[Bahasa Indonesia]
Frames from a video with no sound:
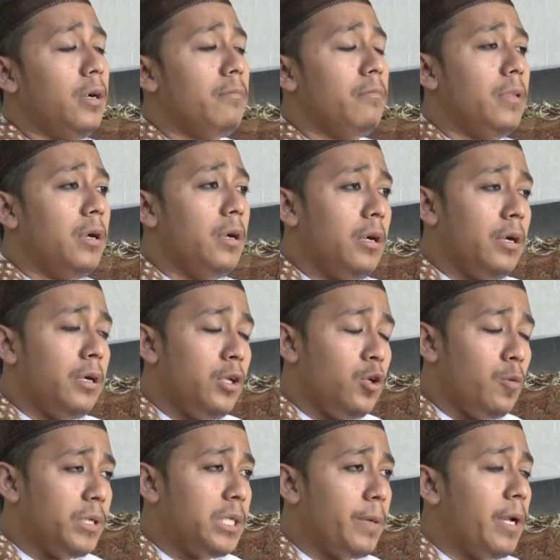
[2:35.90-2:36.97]
Eh,
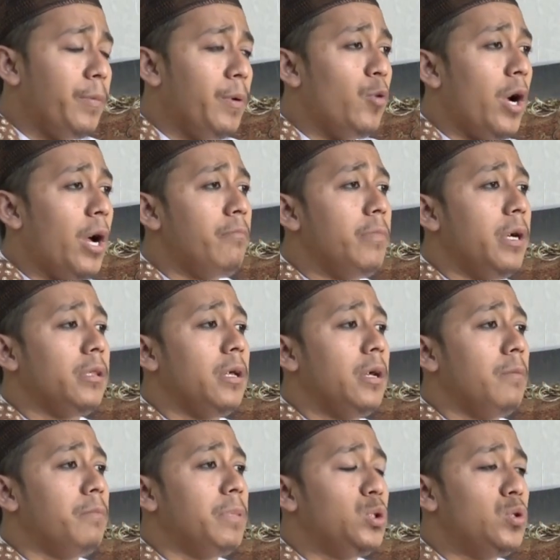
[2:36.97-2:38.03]
hidup bersama Nabi Muhammad,
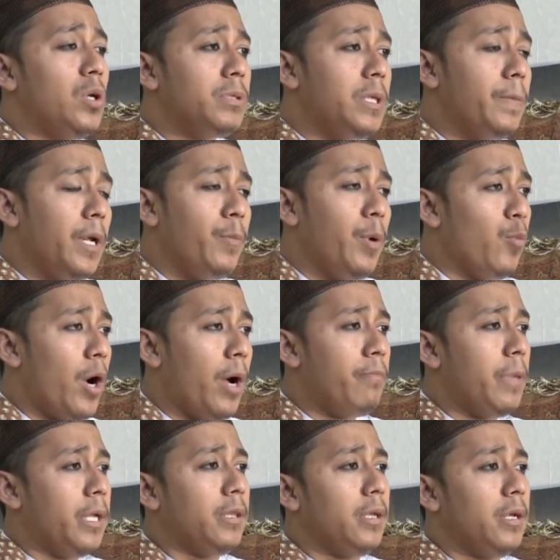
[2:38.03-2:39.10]
berjuang bersama Nabi
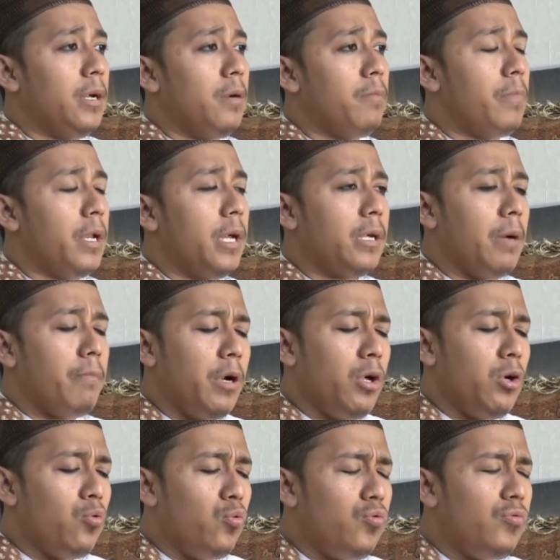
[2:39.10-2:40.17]
Muhammad. Mereka
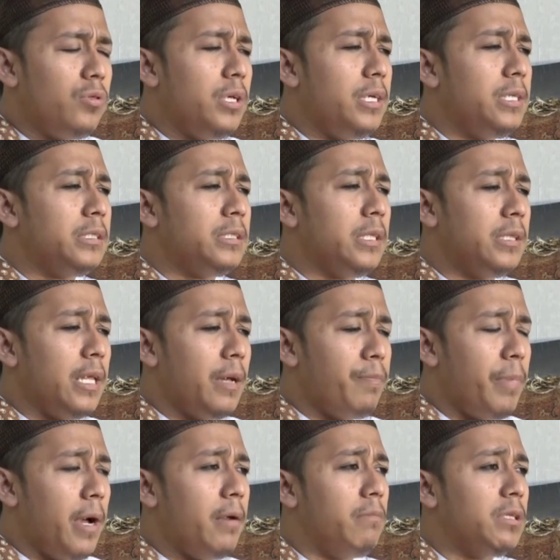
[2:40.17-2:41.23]
mengikuti
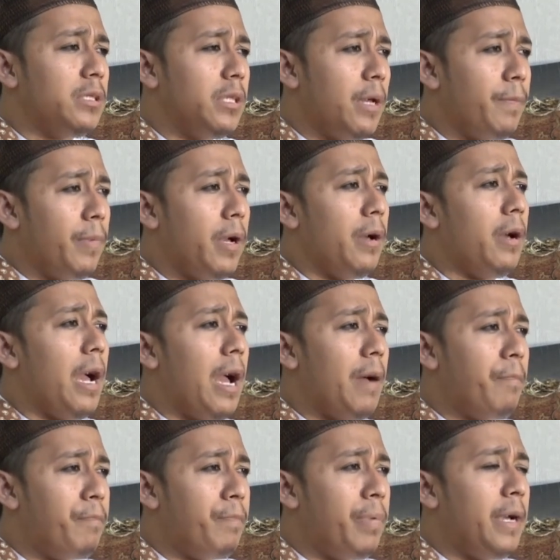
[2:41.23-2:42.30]
setapak demi setapak
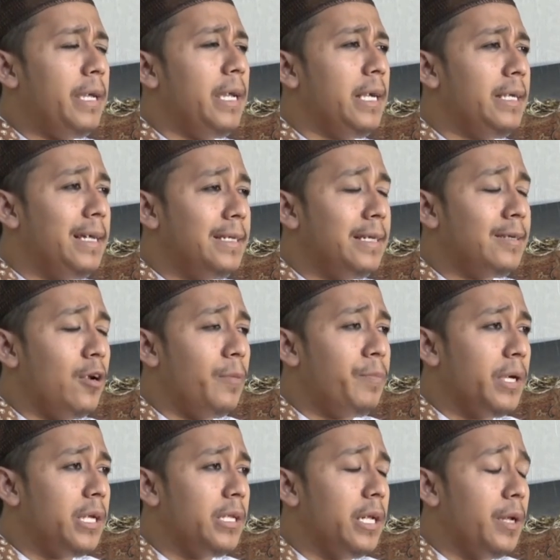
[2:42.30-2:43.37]
apa yang diajarkan
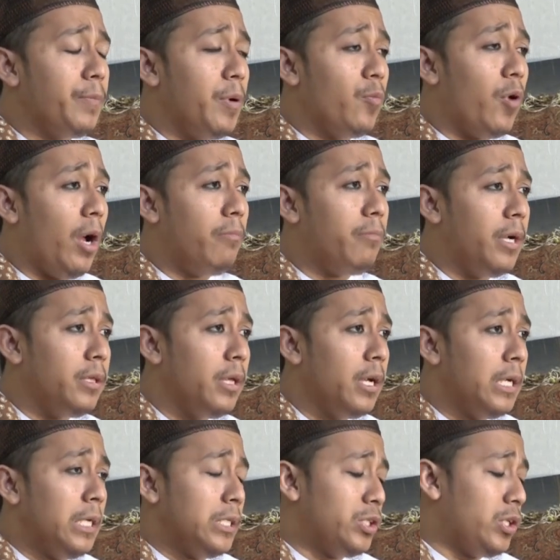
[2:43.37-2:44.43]
oleh baginda Nabi
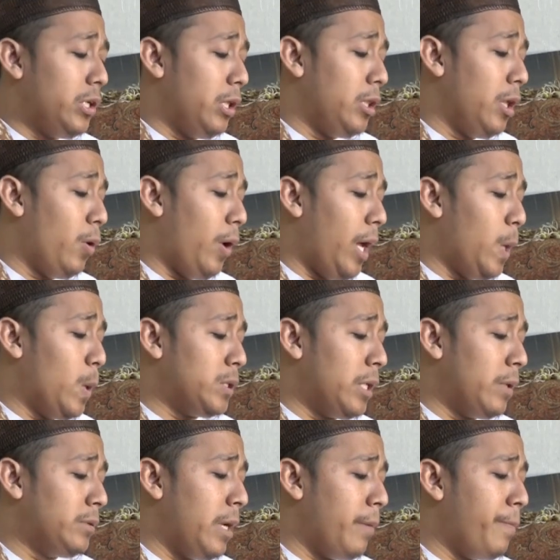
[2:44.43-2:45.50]
Muhammad sallallahu alaihi
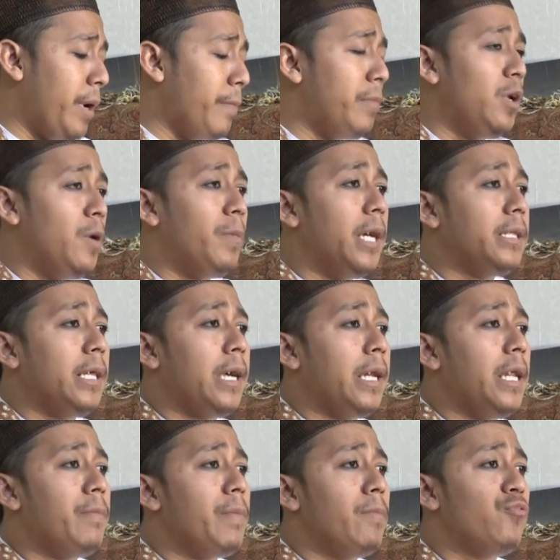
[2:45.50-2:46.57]
wasallam sampai beliau
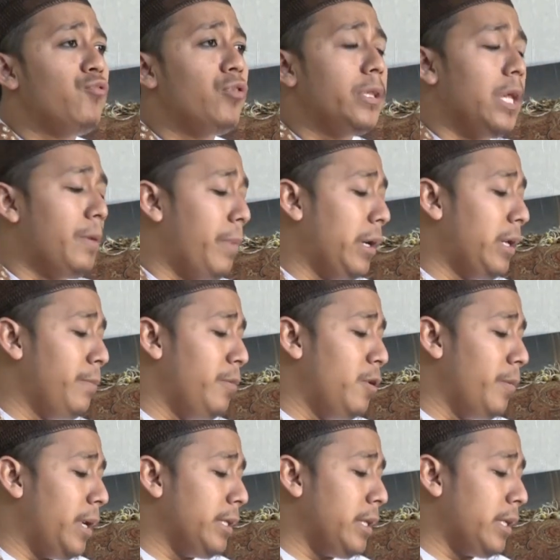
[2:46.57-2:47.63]
mengatakan Imam Junaid Al-Baghdadi beliau